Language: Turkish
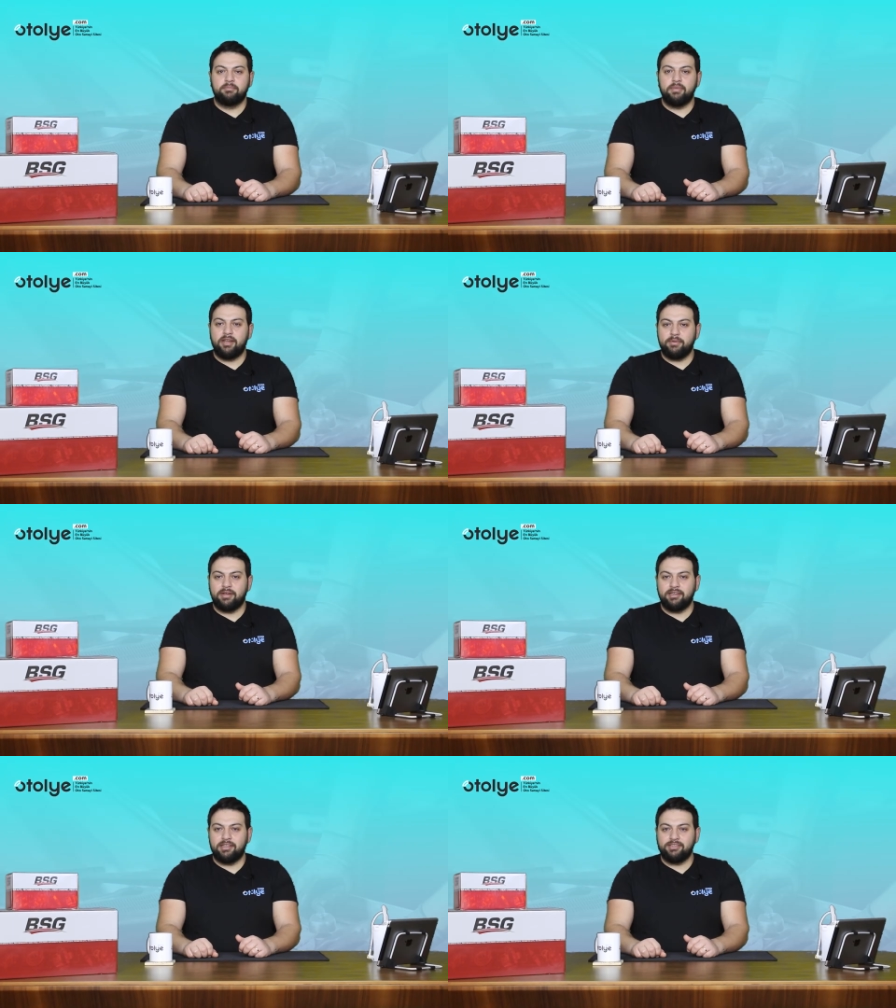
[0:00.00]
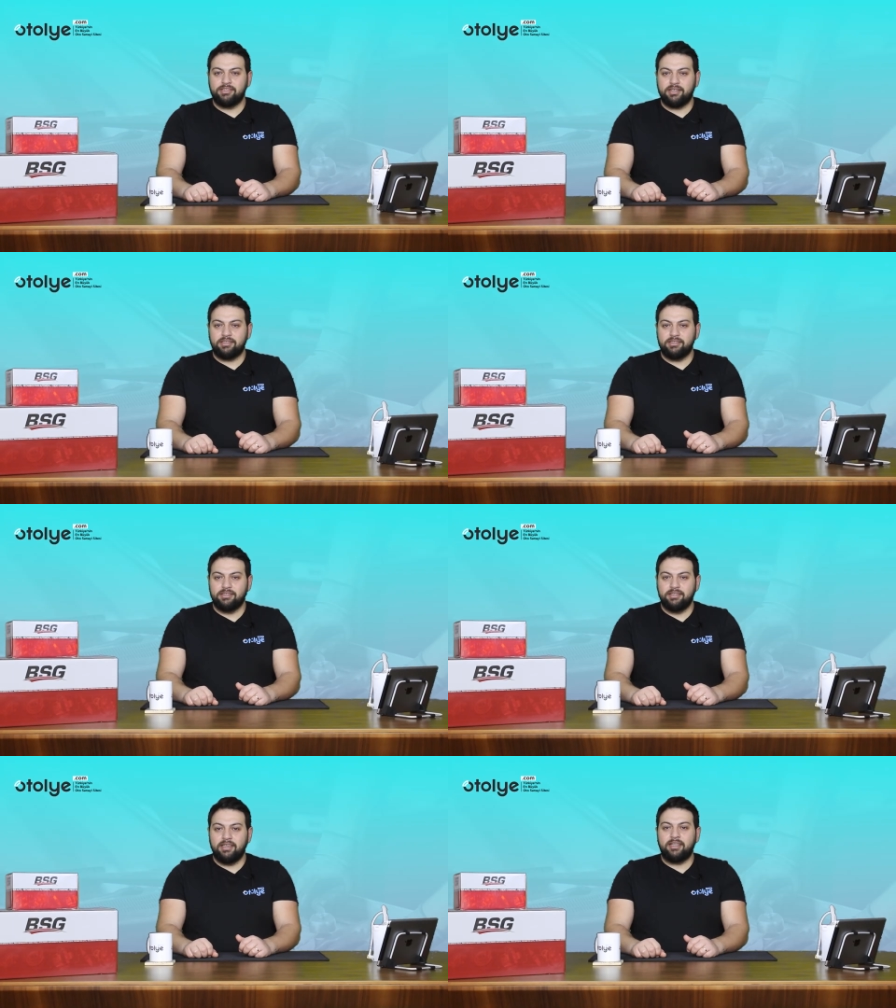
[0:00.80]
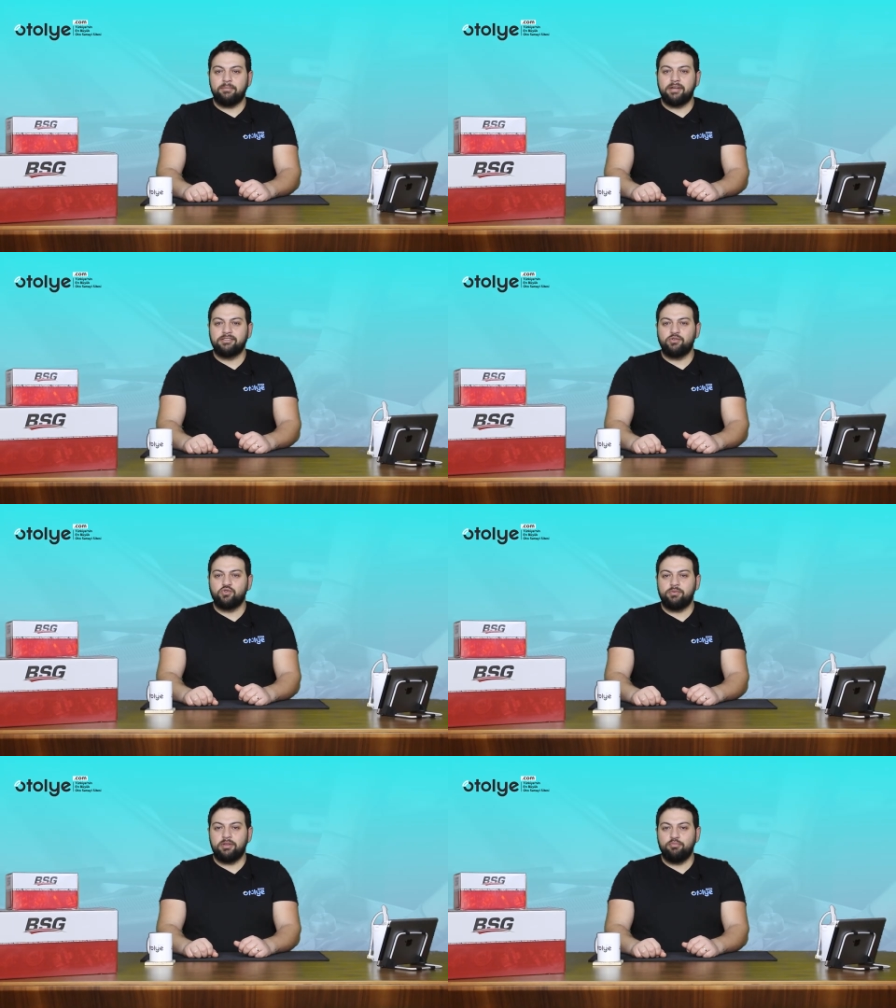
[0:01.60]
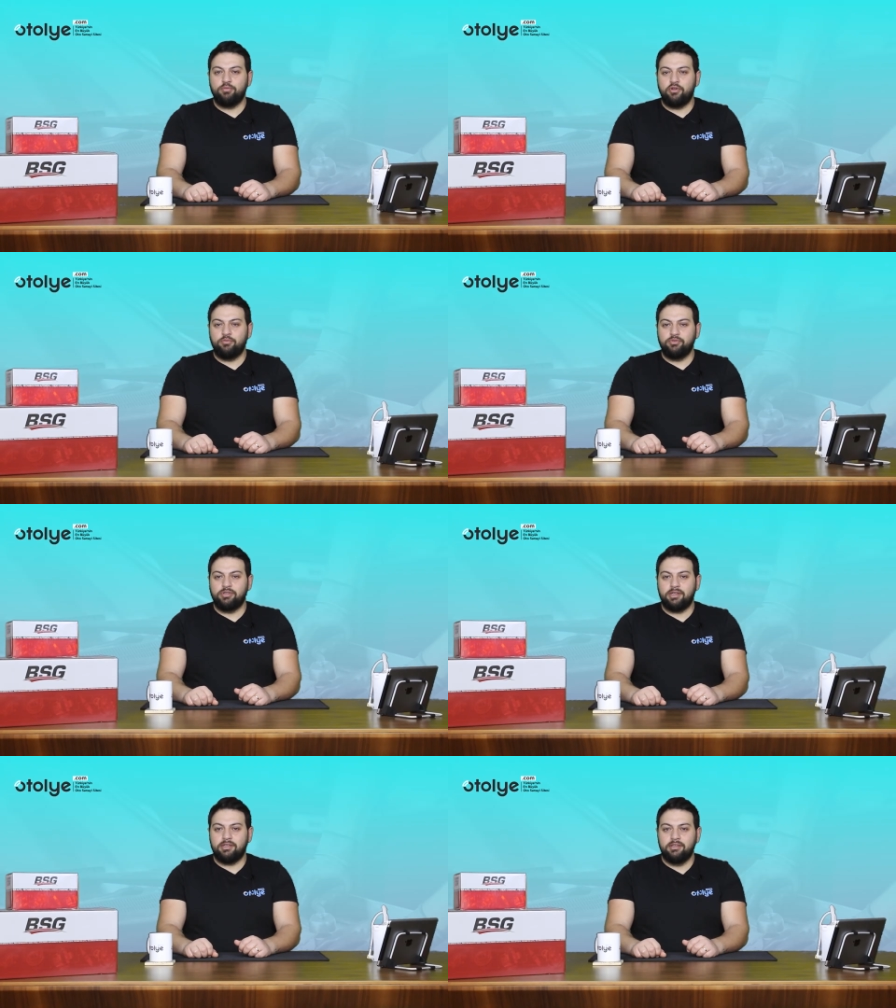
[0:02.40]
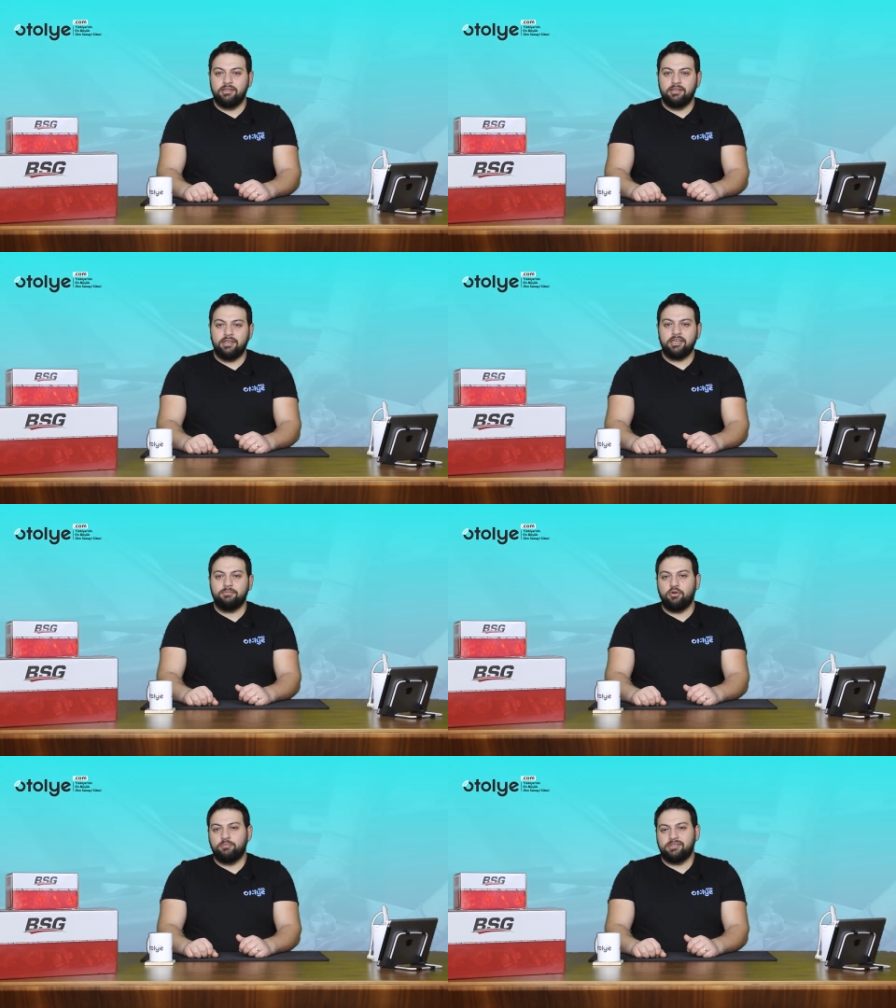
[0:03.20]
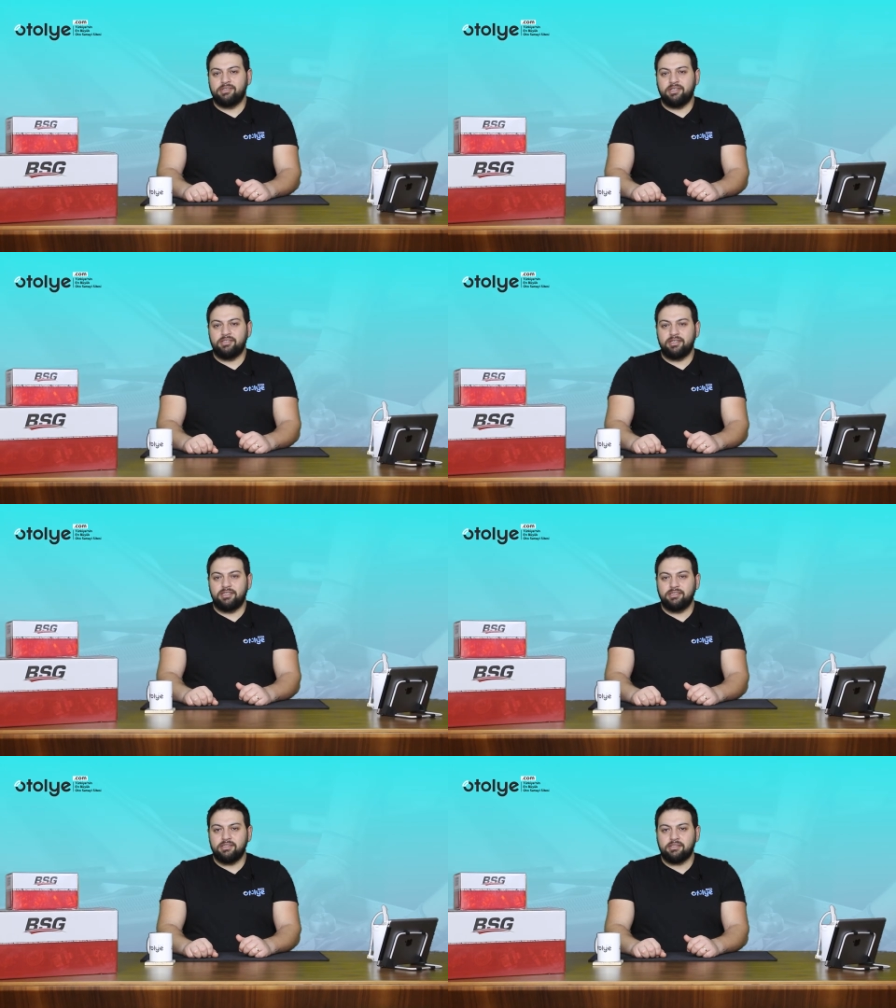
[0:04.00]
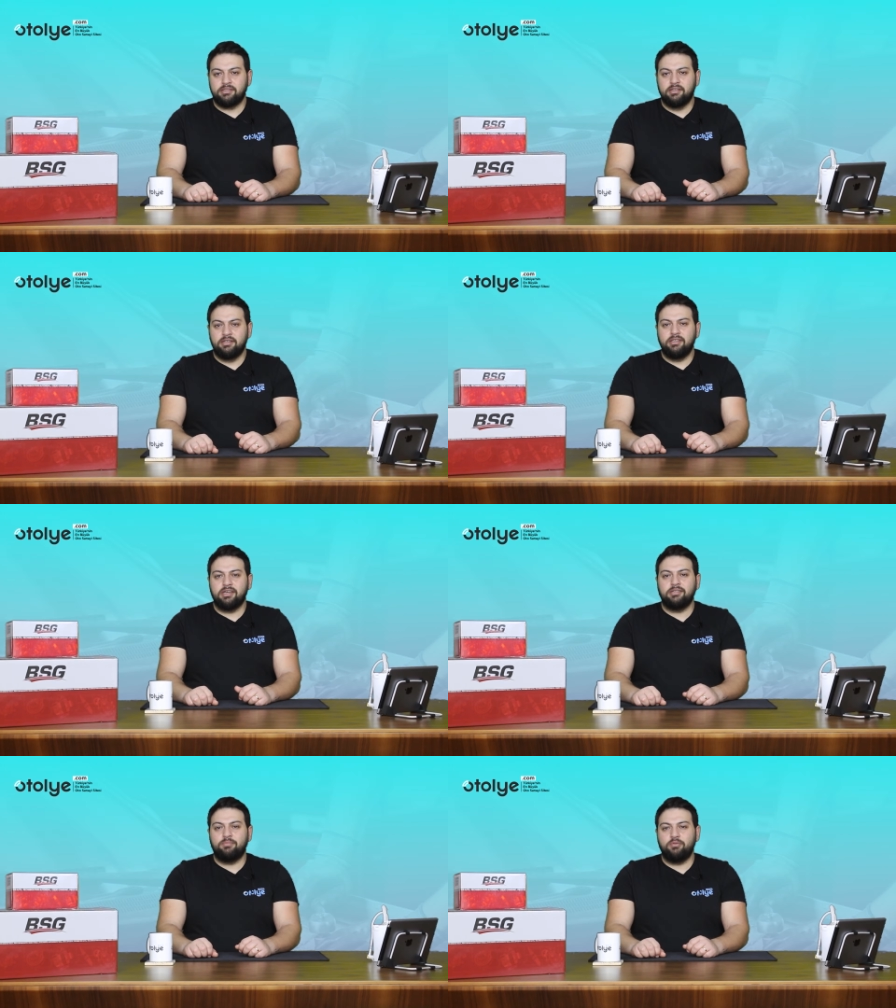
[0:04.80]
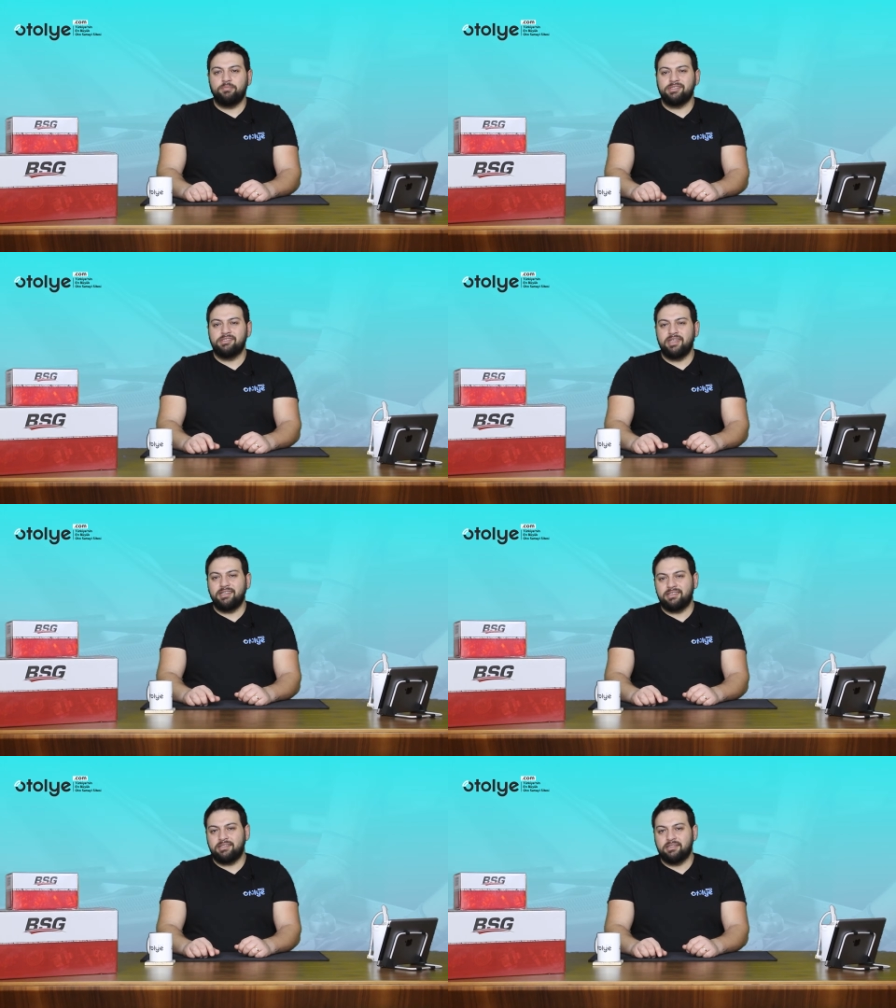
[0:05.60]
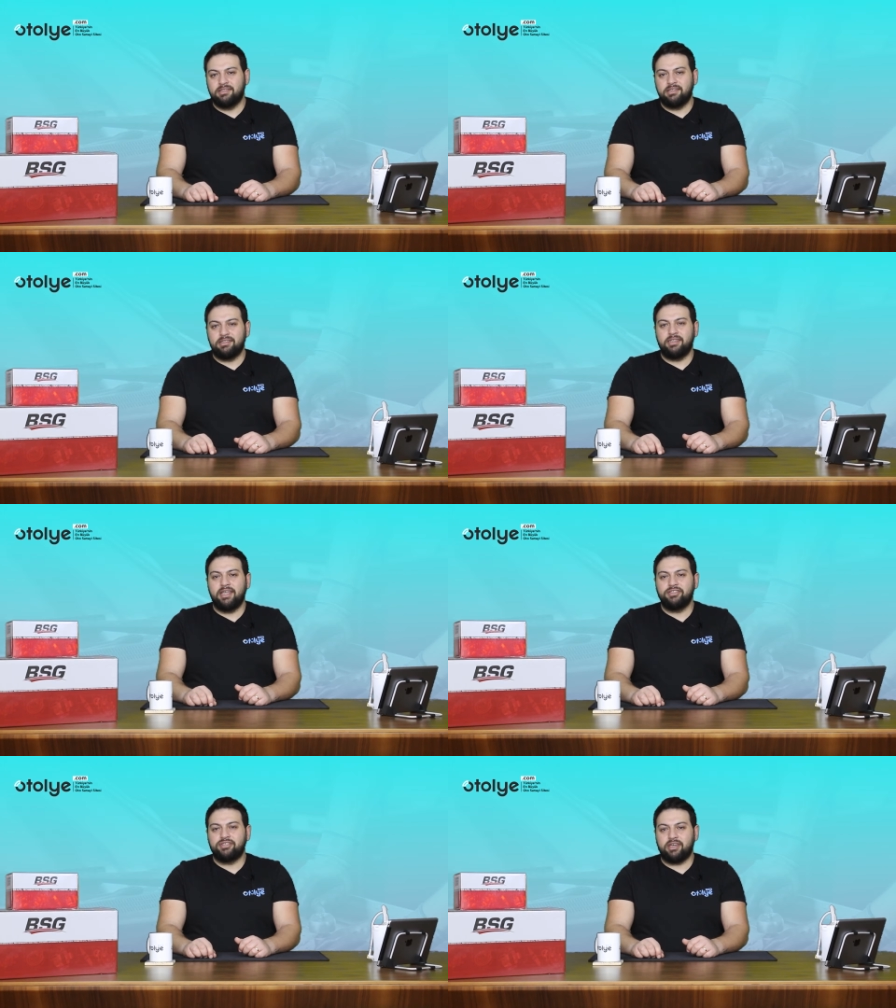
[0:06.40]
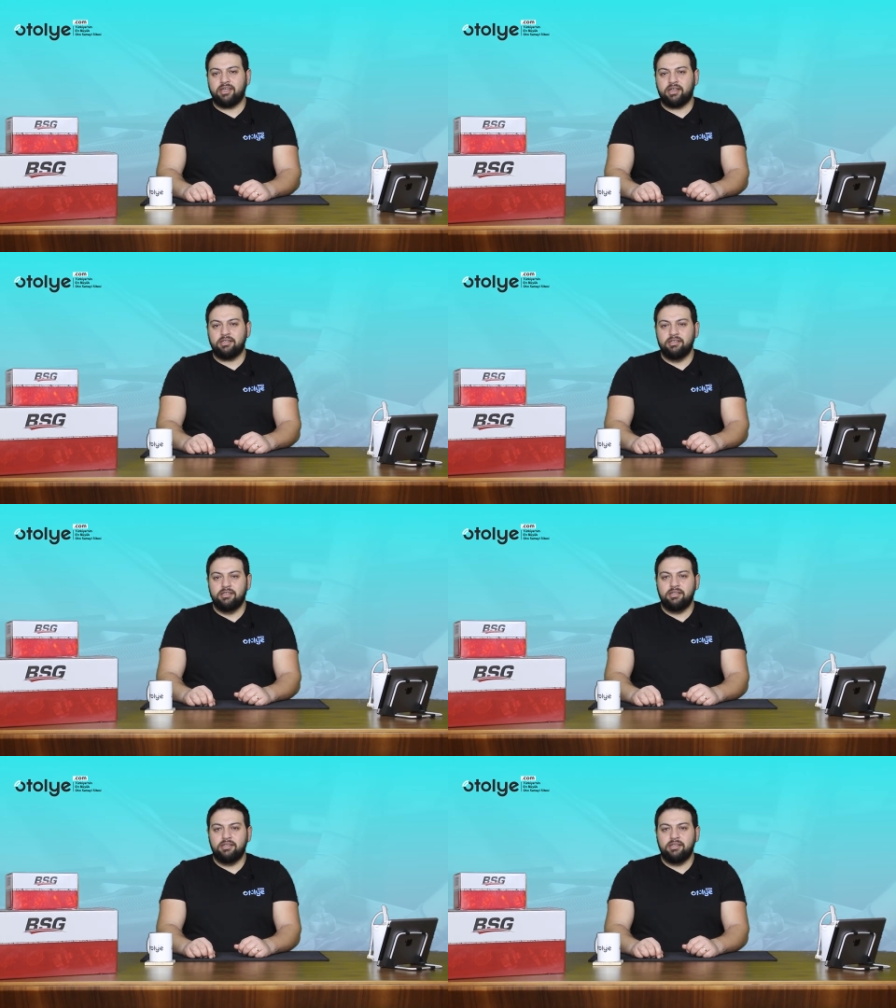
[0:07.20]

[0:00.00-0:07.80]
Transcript: Merhaba arkadaşlar. Yedek parça 101'in bu bölümünde yakıt pompasını inceleyeceğiz. Yakıt pompası nedir? E, ne işe yarar?